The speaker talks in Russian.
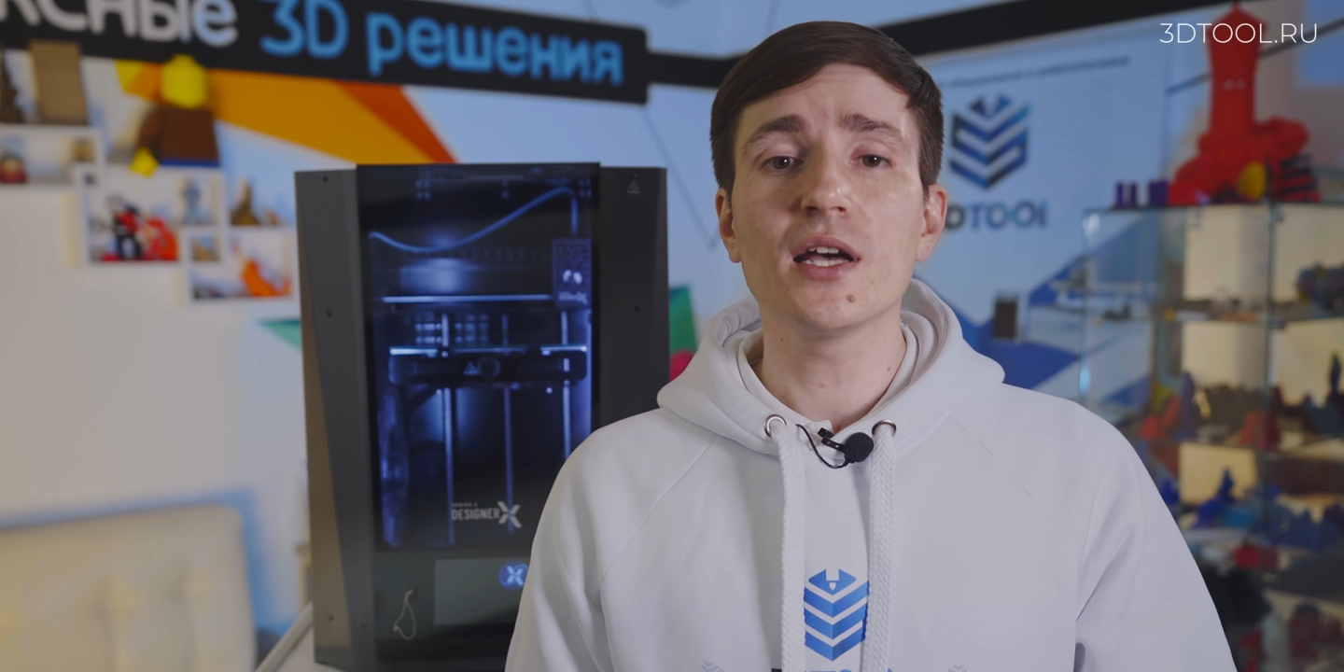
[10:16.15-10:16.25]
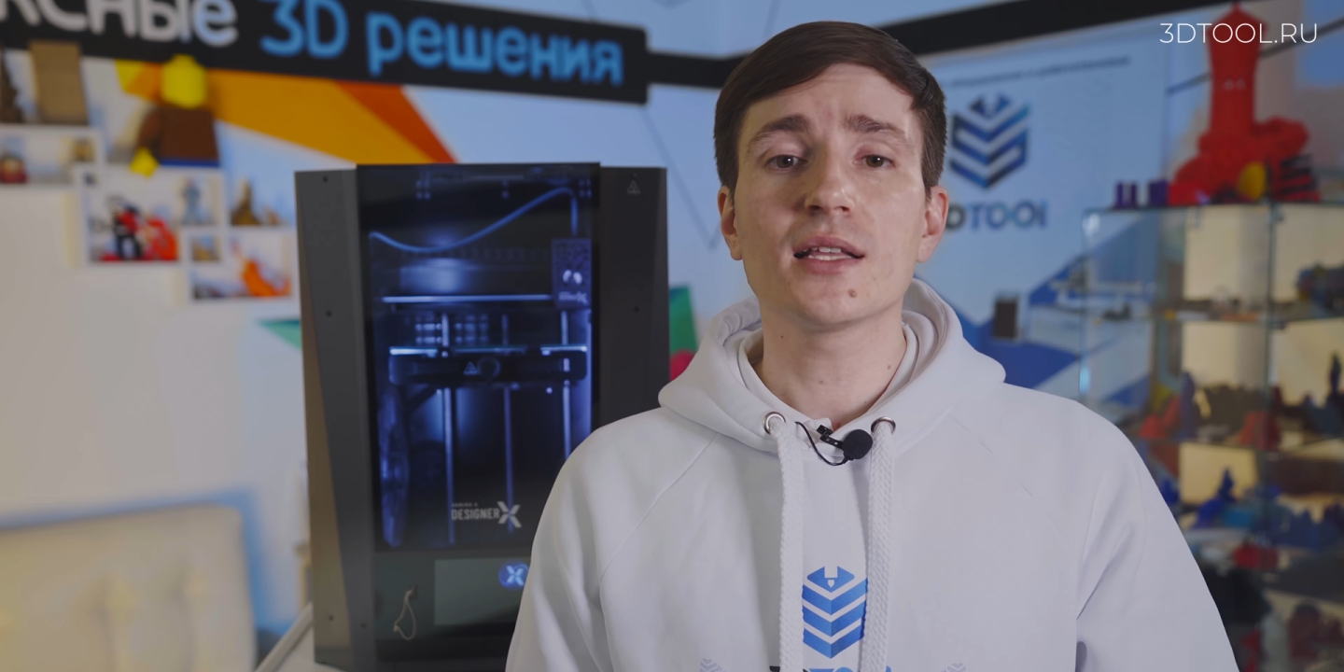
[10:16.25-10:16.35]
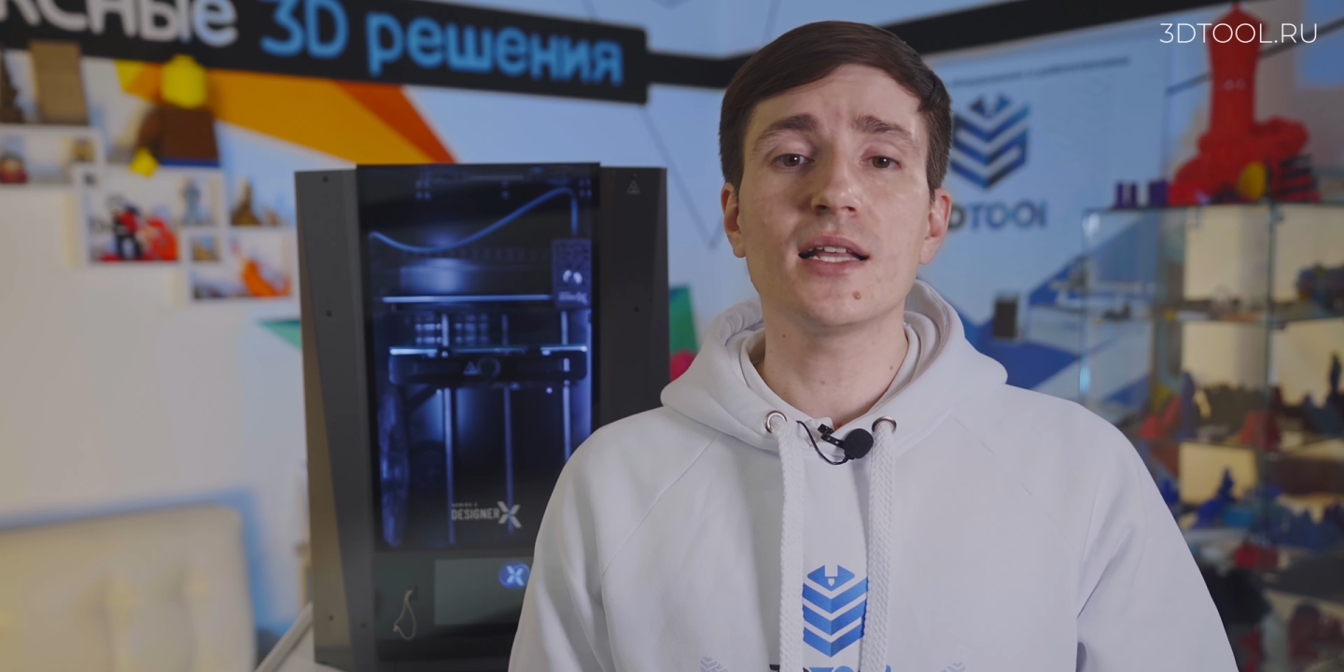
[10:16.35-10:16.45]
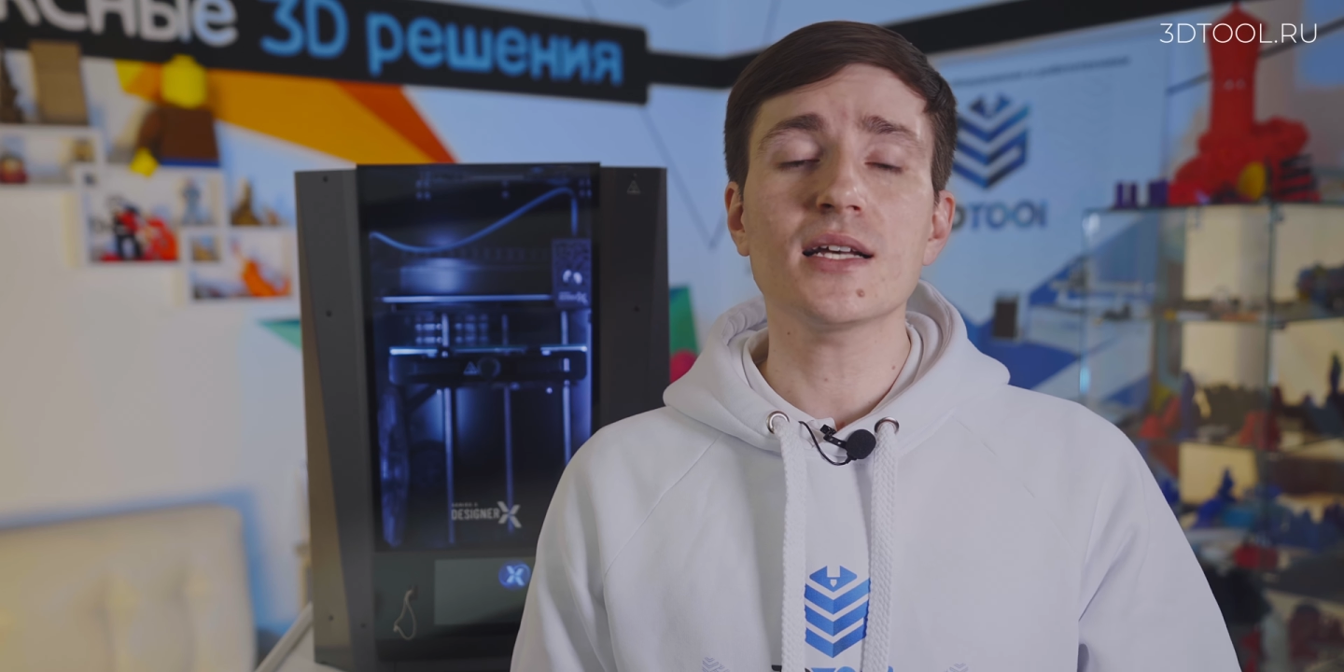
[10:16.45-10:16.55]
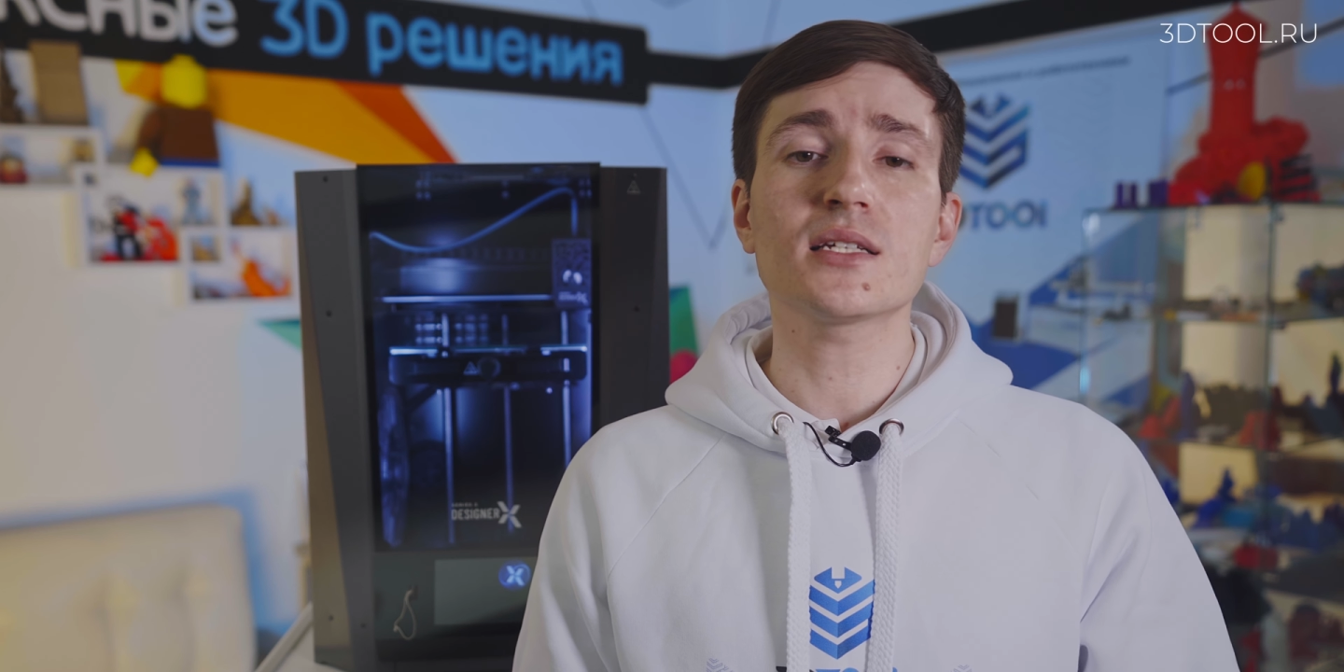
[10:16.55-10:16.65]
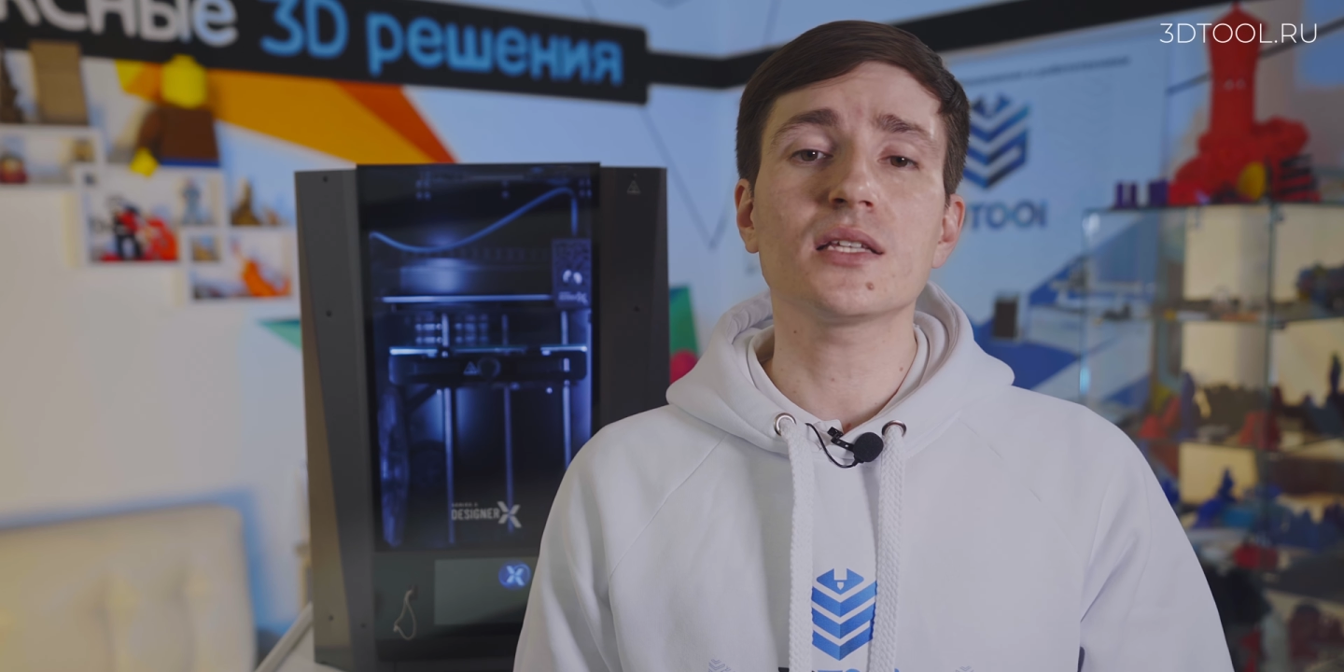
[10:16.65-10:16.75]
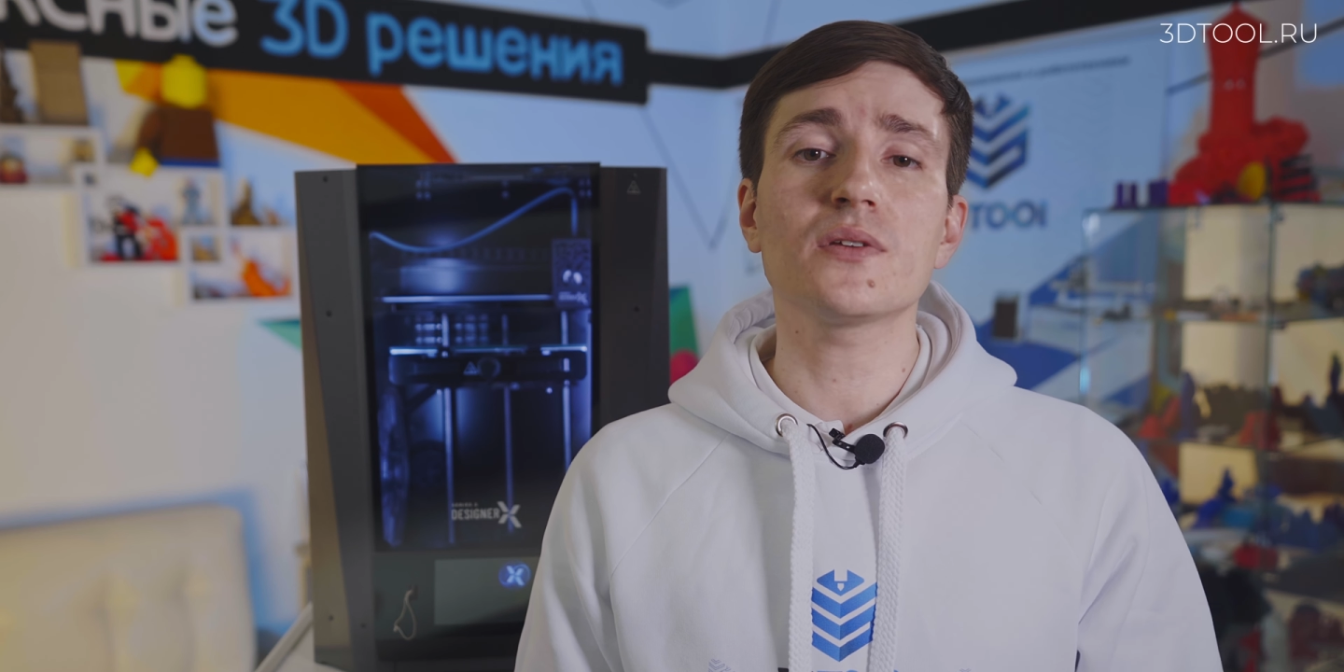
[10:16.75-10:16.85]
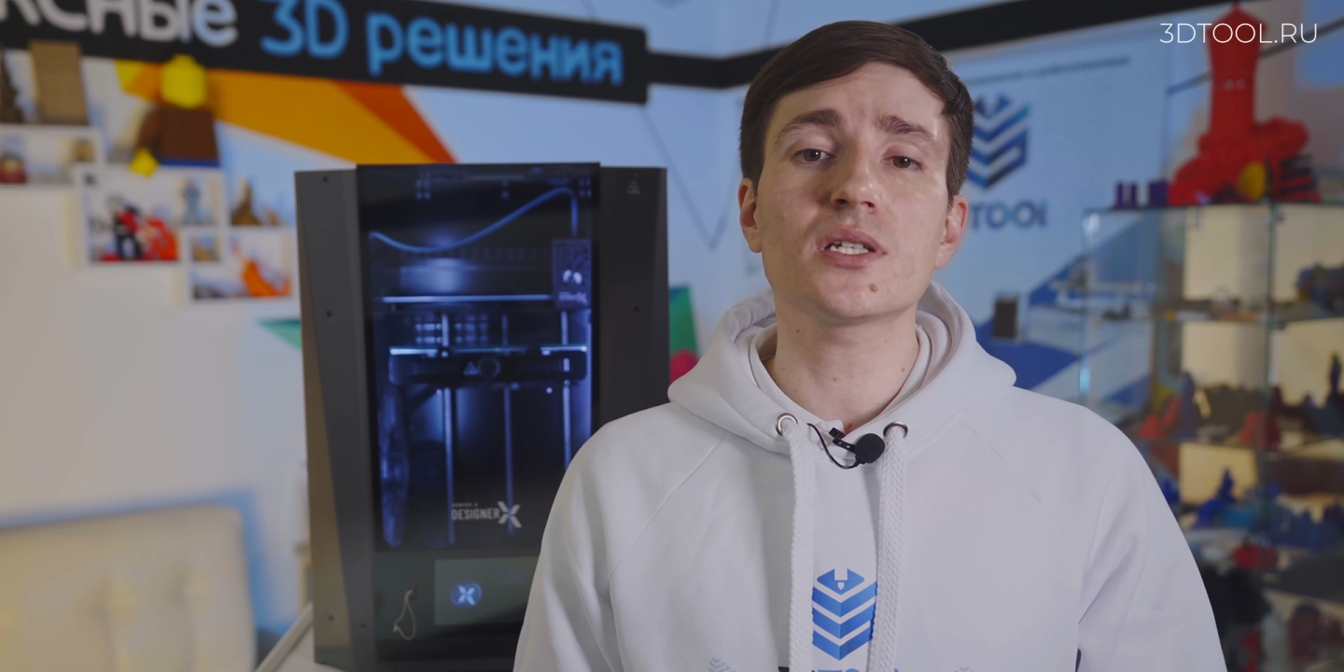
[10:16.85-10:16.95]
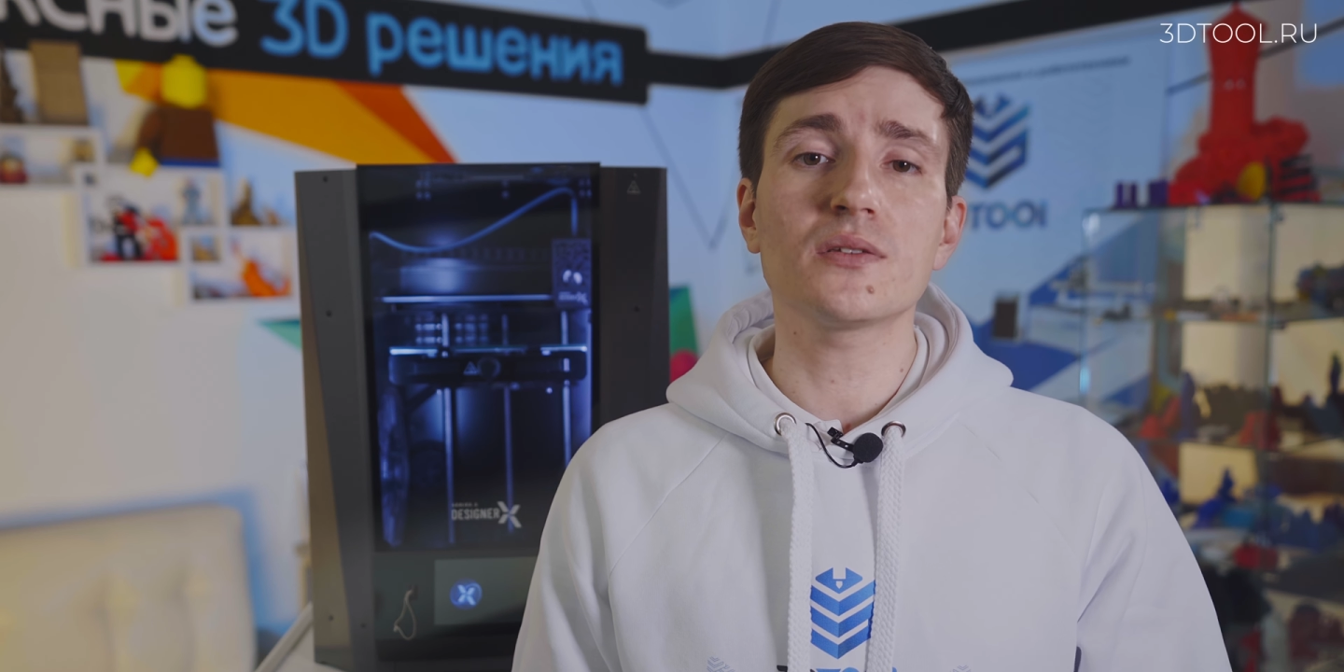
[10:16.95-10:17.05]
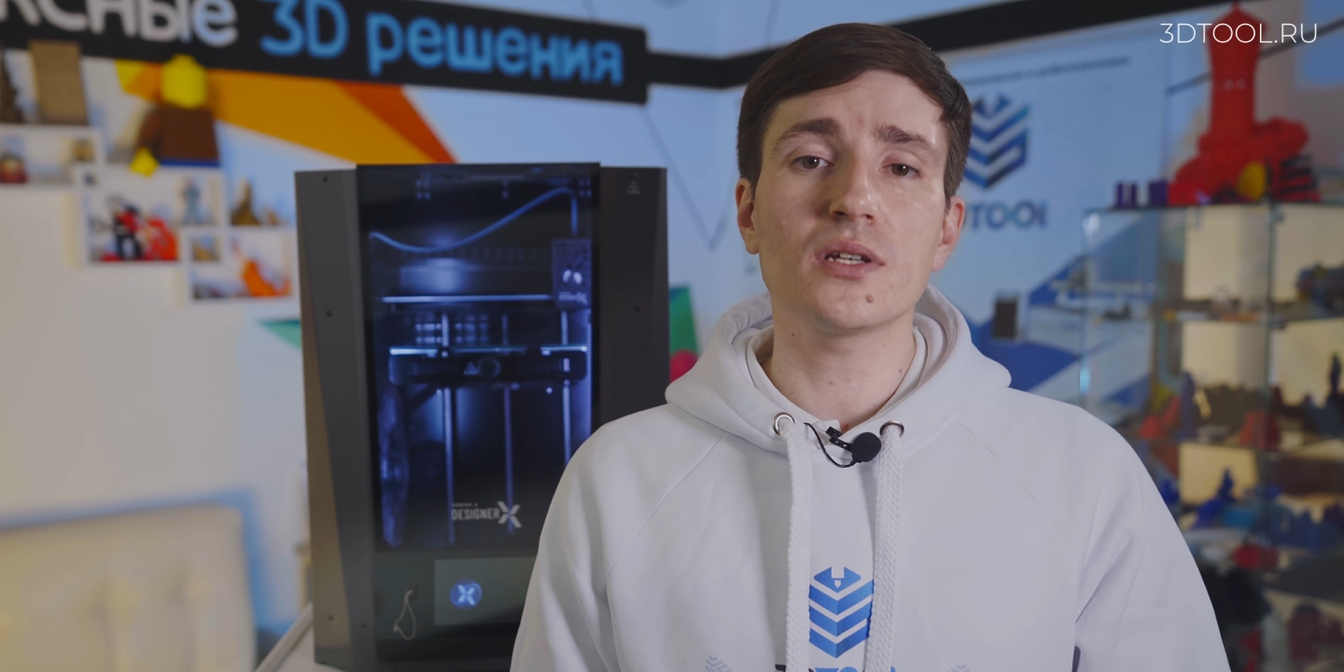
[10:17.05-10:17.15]
для
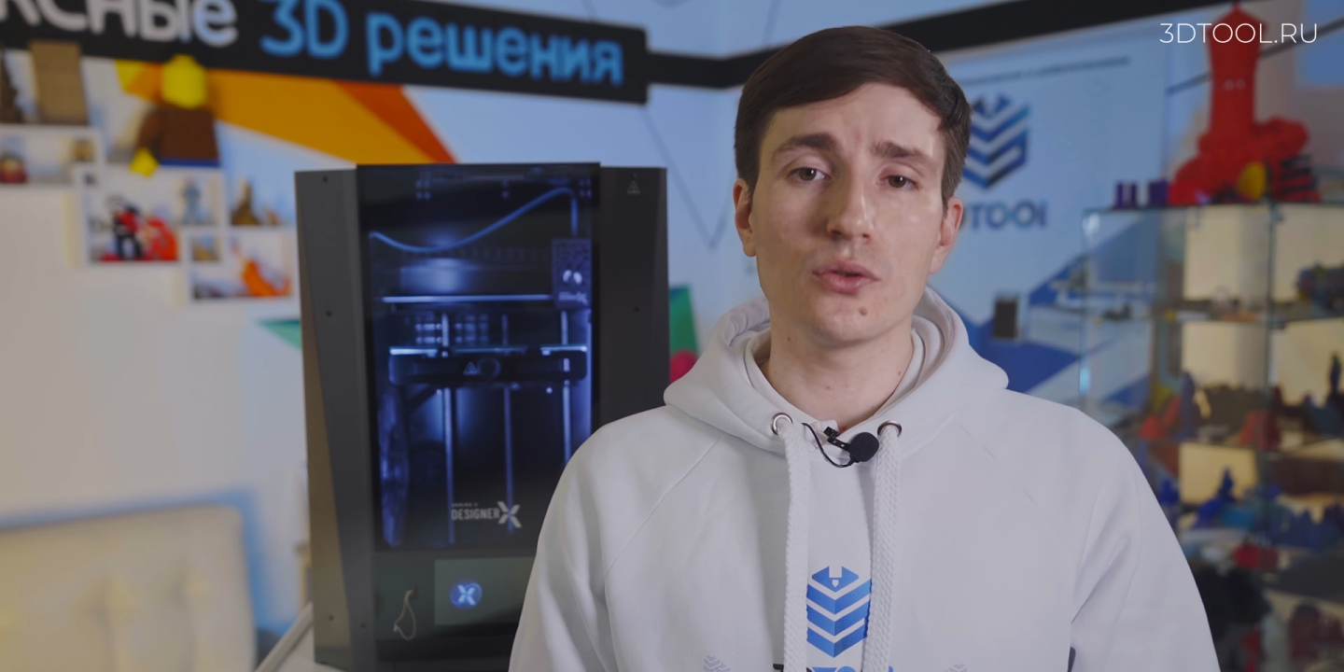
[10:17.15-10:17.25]
соответствия